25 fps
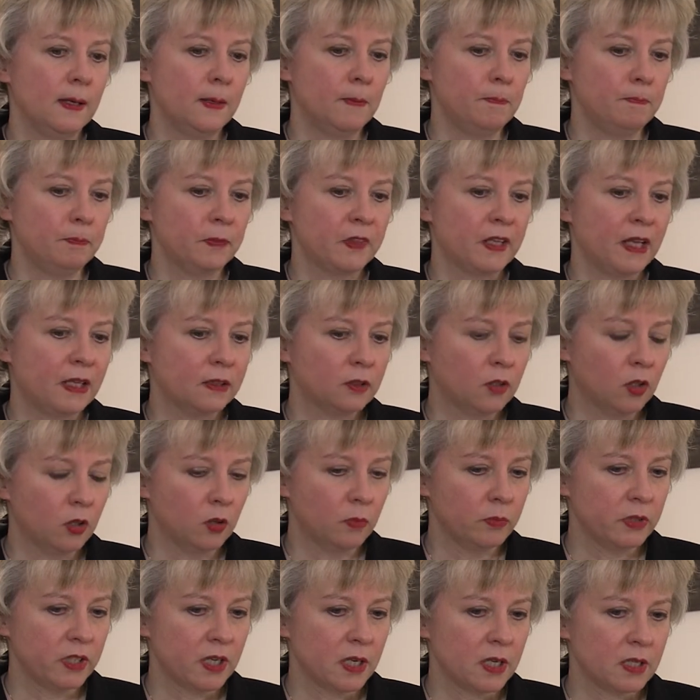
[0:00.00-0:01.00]

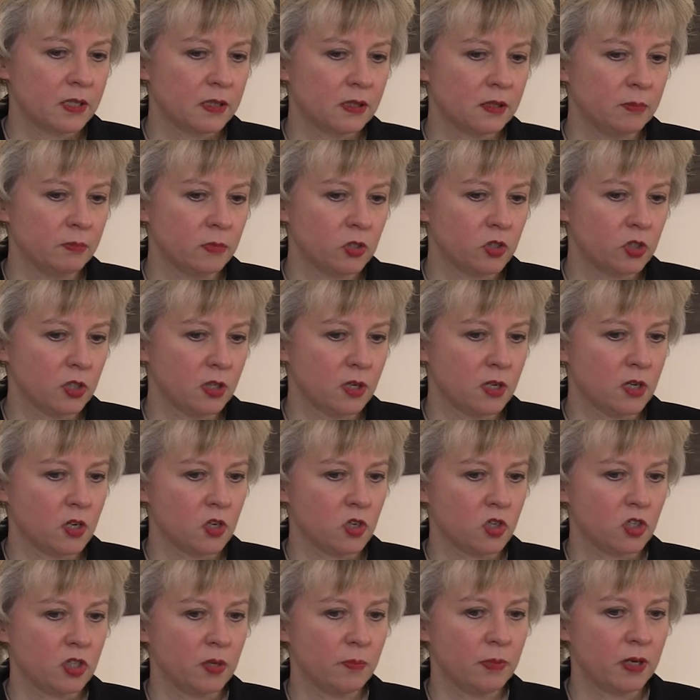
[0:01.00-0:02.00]
Natomiast
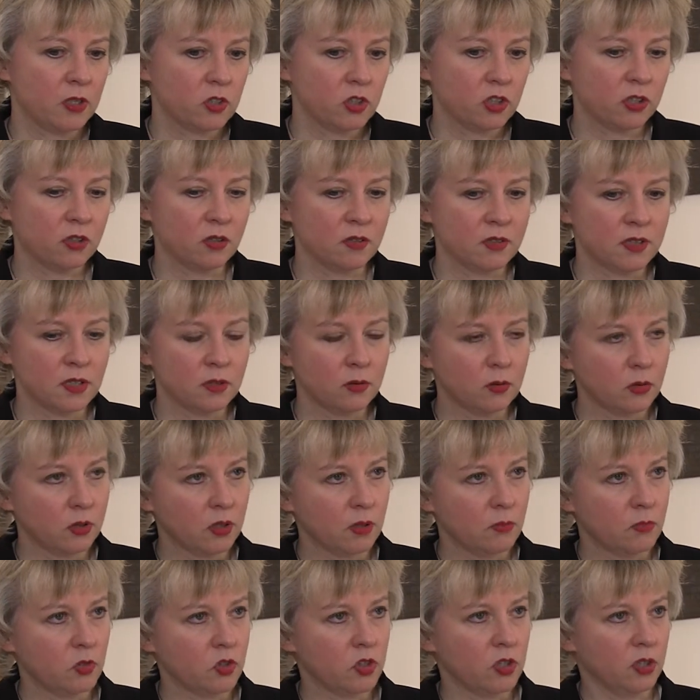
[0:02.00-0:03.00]
myślę, że bardziej
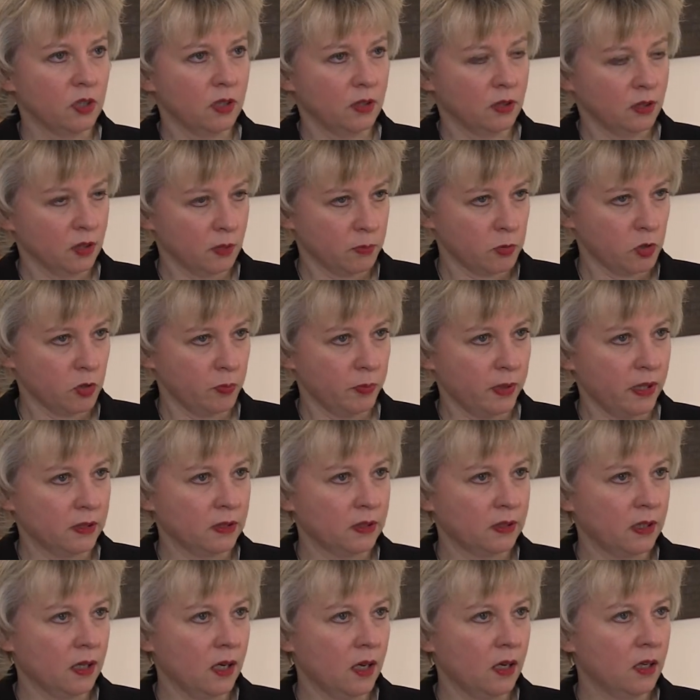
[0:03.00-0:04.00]
koncentrujemy się na tych
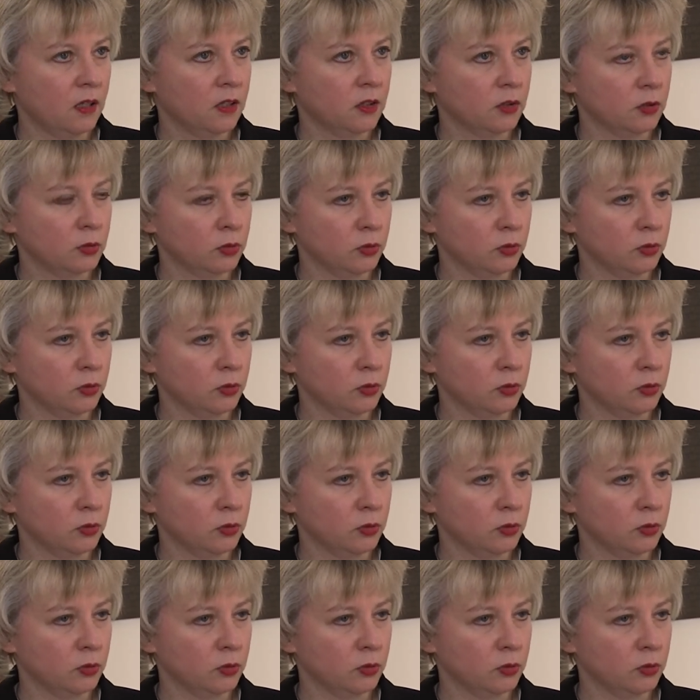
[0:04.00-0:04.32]
przypadkach,